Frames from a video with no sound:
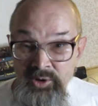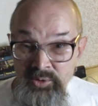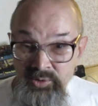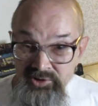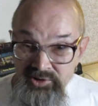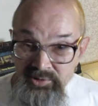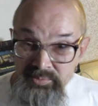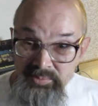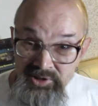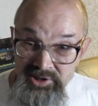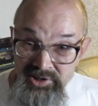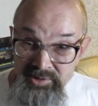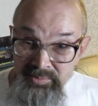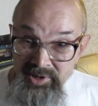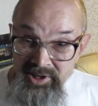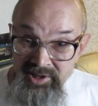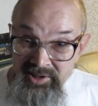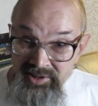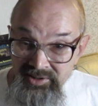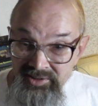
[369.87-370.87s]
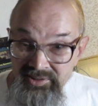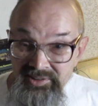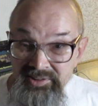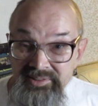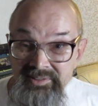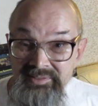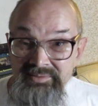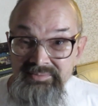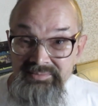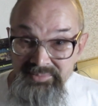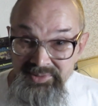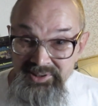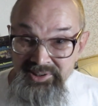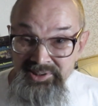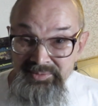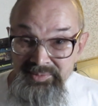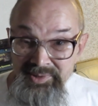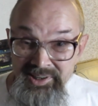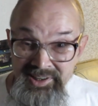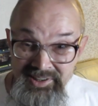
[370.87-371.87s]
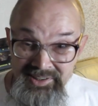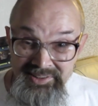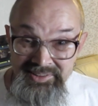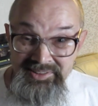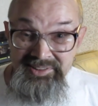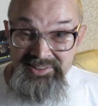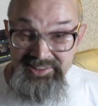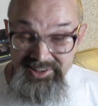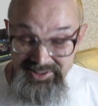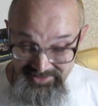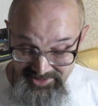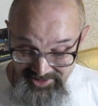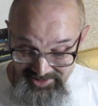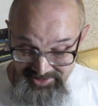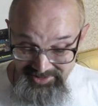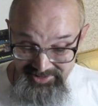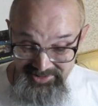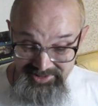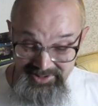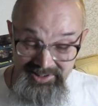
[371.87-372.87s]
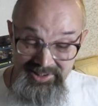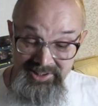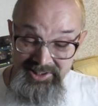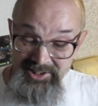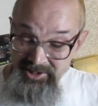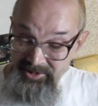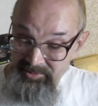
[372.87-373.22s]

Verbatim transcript: А он-то понимает, понимает, наверное, да.